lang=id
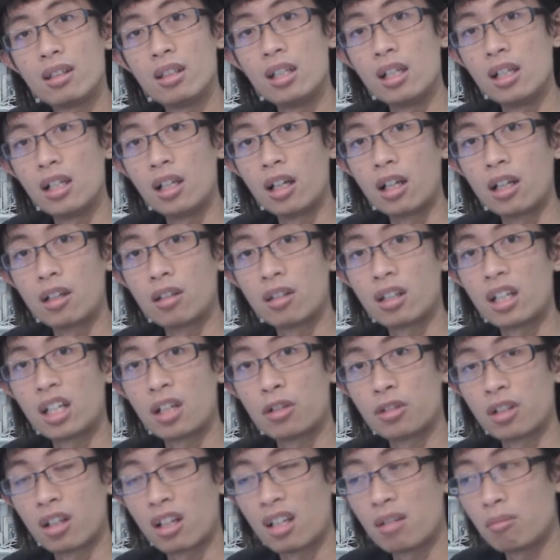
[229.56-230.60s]
dan kalau
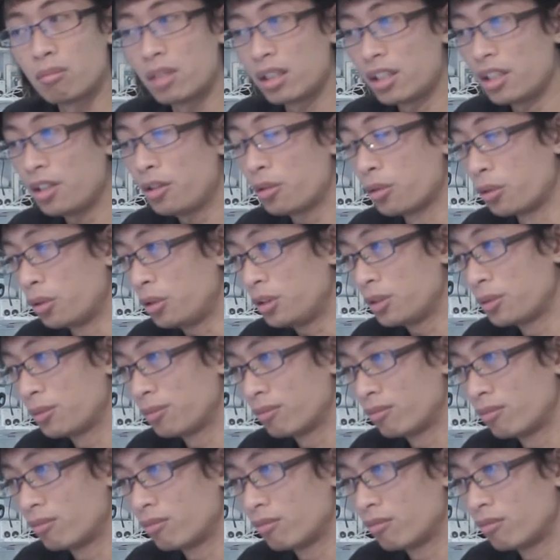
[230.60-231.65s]
terlambat itu
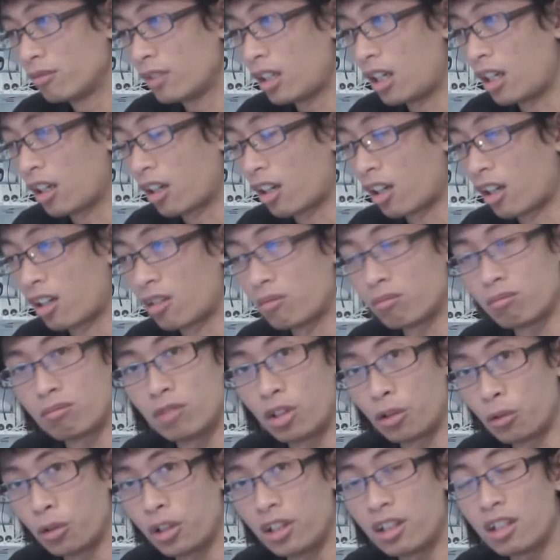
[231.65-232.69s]
akan
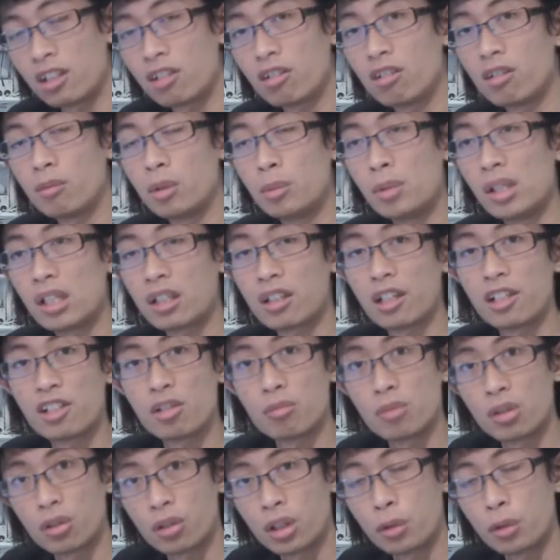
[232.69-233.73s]
ruginya tuh lebih banyak nggak
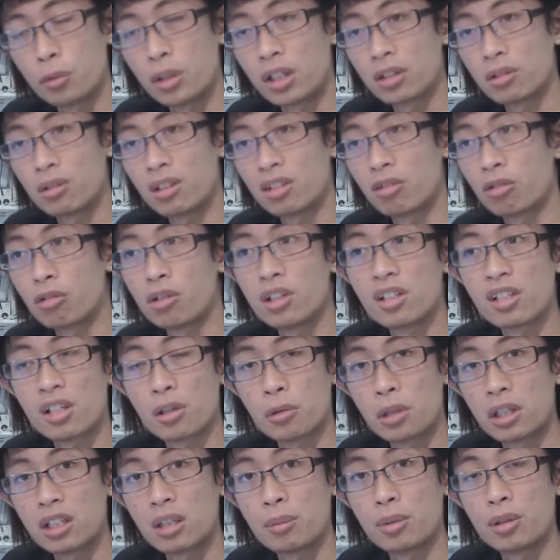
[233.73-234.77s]
cuma rugi waktu atau rugi
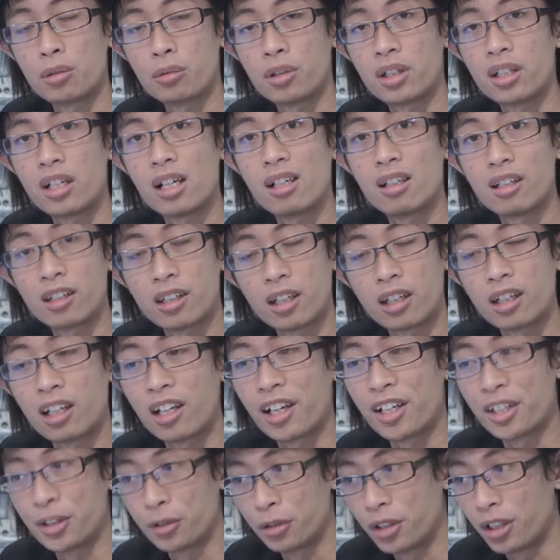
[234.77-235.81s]
sewa tapi rugi di energi
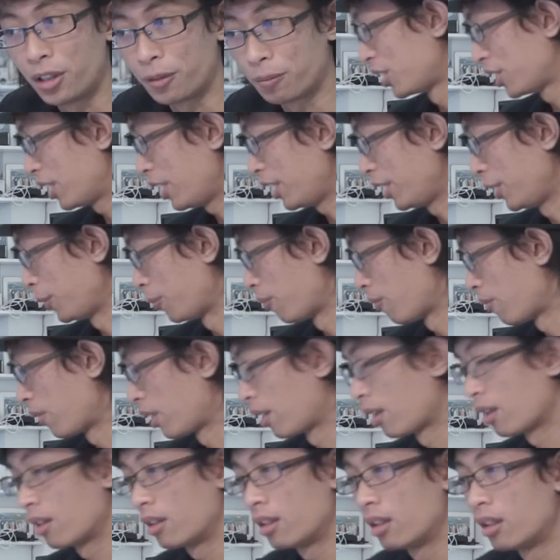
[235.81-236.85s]
kalian juga oke okay.
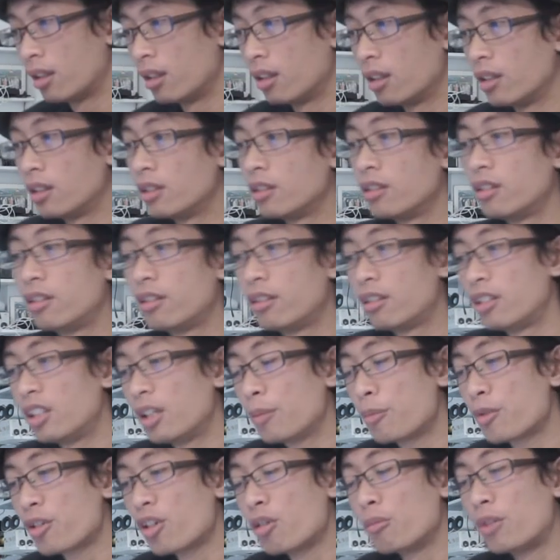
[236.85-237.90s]

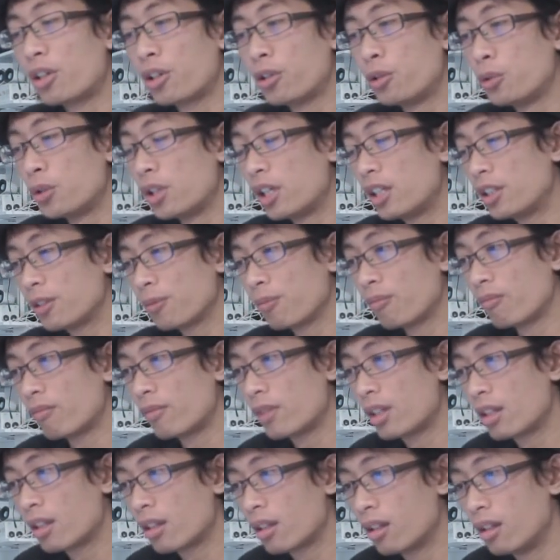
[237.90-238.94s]
tips nomor dua